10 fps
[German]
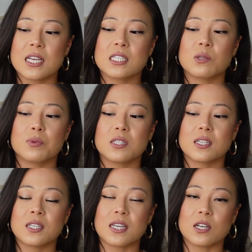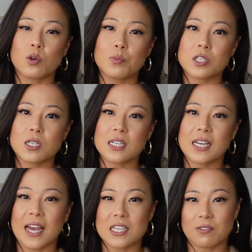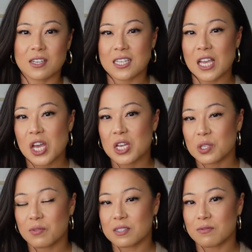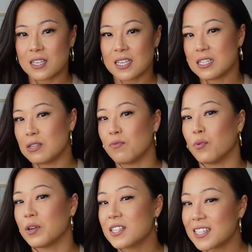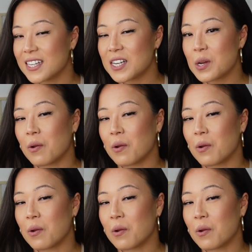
ist so ein bisschen der tropische Tierkreis, finde ich, sowas wie die Wurzeln.